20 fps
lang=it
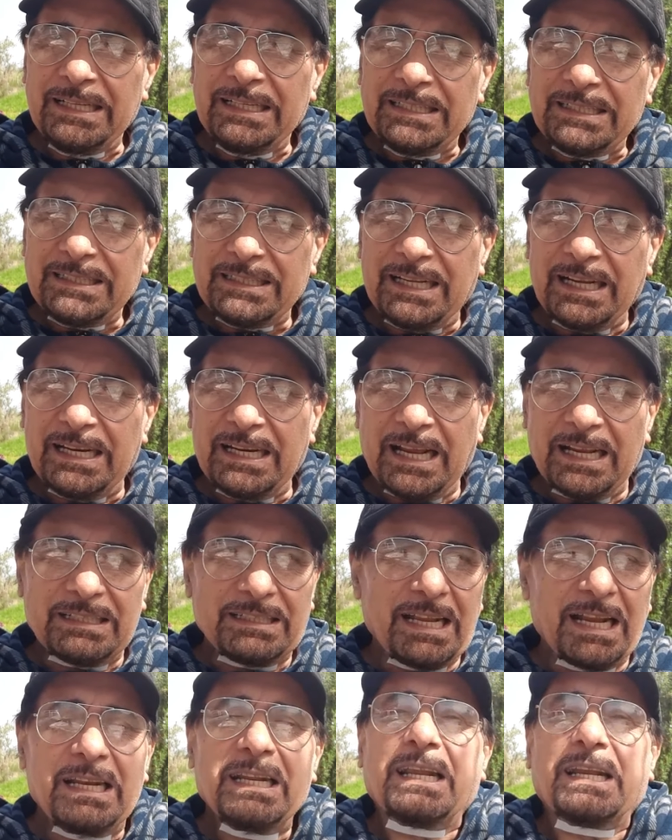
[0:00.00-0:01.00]
della,
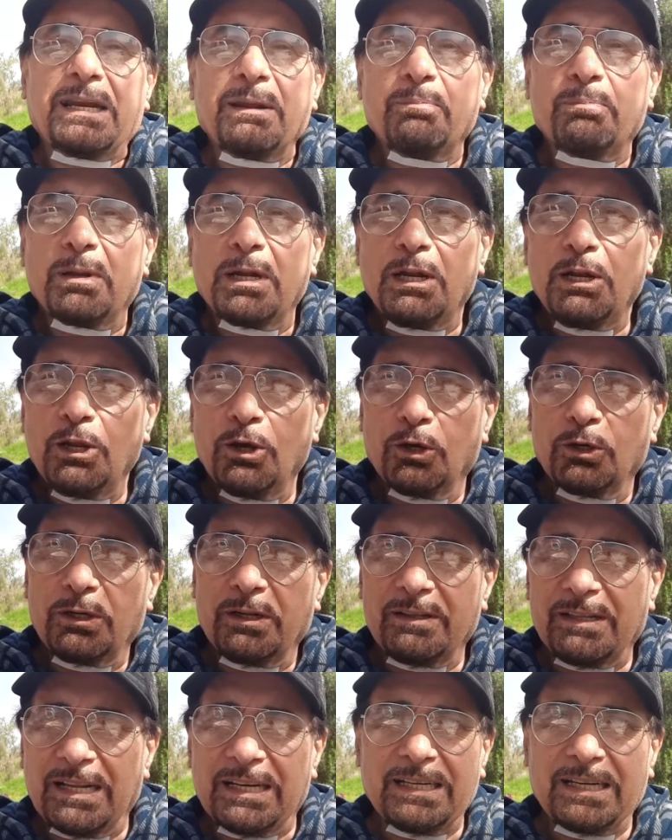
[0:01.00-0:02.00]
della, ribellione
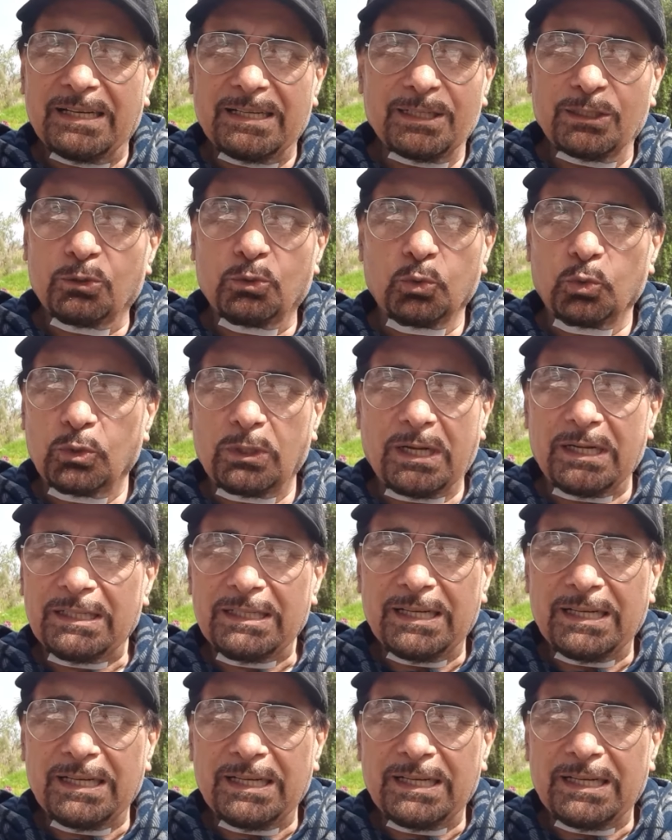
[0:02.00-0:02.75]
della natura. La